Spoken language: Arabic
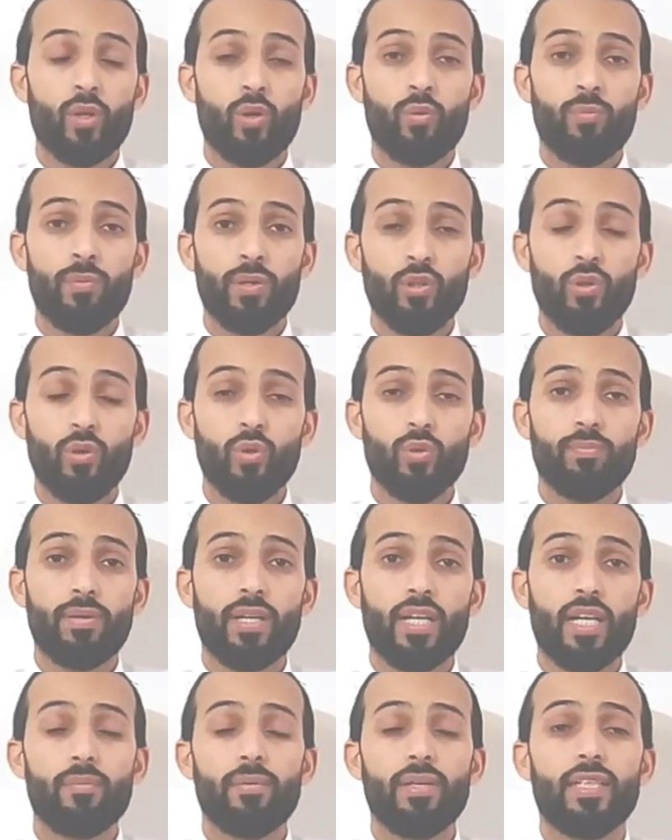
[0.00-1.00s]
ومدعوم
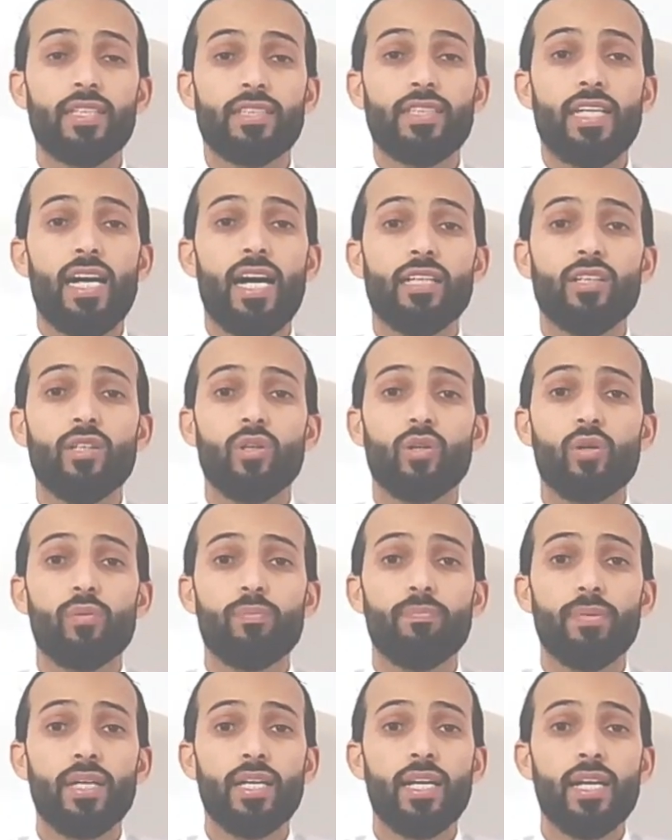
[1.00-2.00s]
من قبل الاتحاد
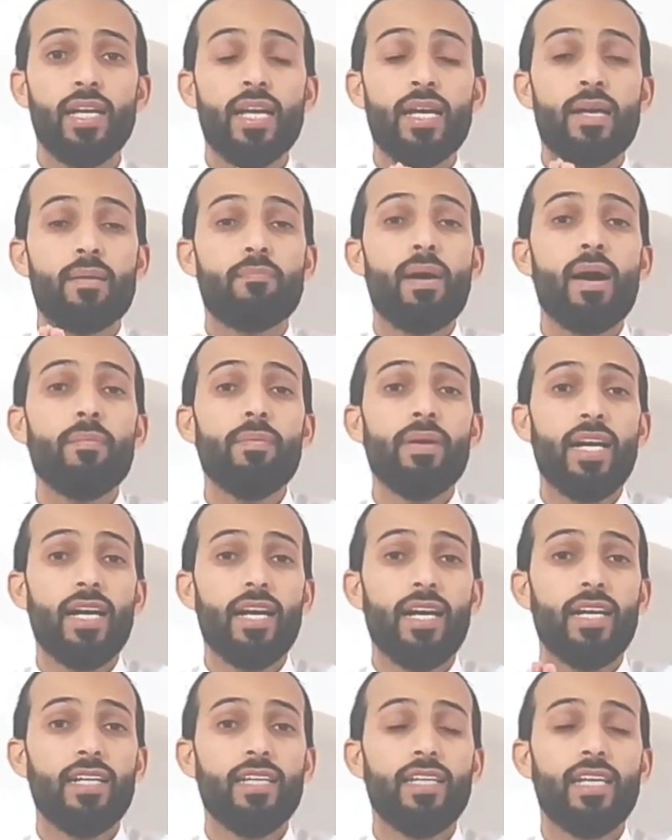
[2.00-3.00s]
الاوروبي ما
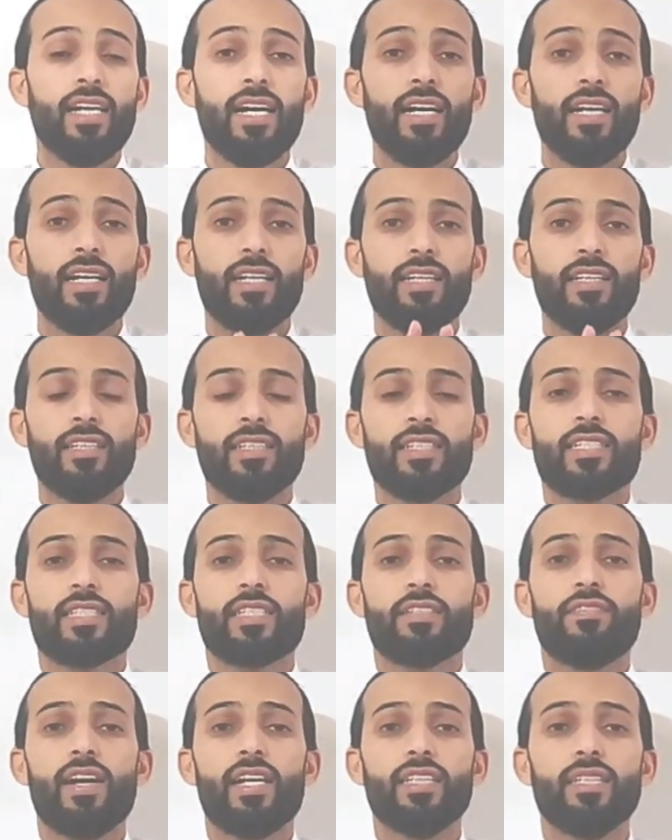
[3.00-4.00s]
بحق لها
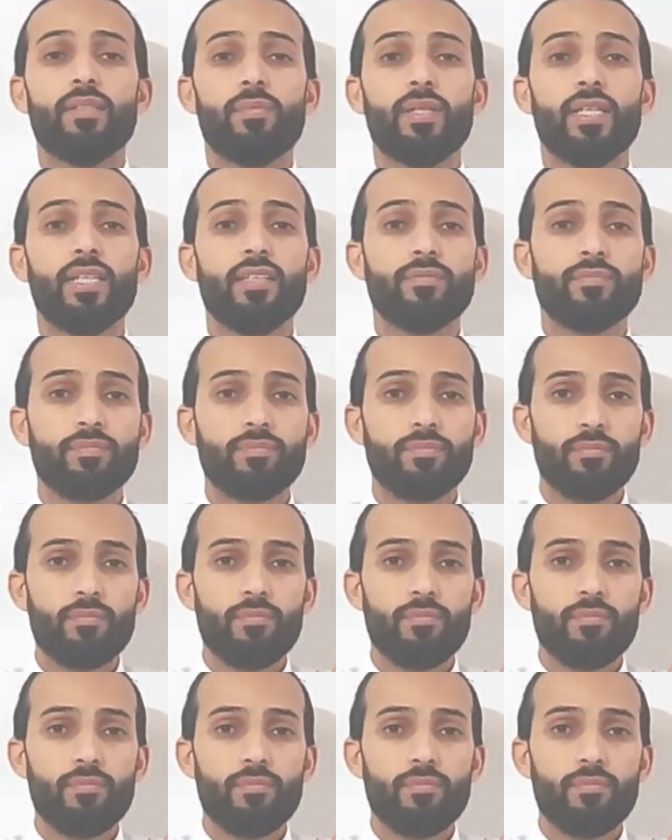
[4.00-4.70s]
الاستفاده من